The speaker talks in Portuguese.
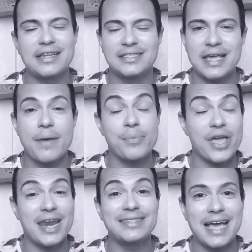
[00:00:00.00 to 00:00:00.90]
Nessa
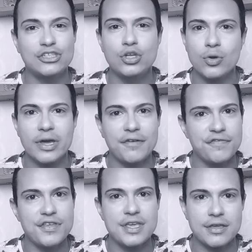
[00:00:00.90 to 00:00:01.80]
época era
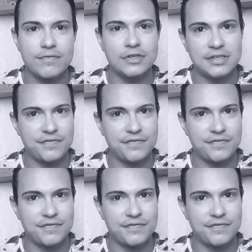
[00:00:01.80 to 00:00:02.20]
datilografia que você